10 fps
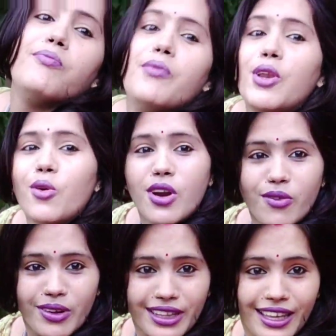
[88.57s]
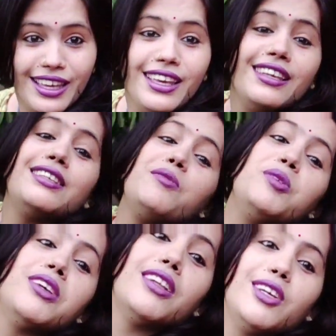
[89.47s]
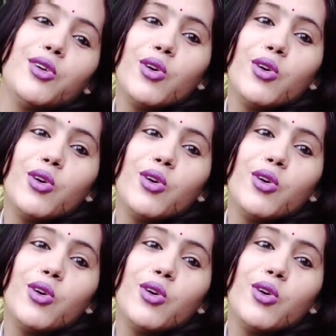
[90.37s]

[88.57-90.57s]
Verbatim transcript: मैं नोरा फतेही से भी ज़्यादा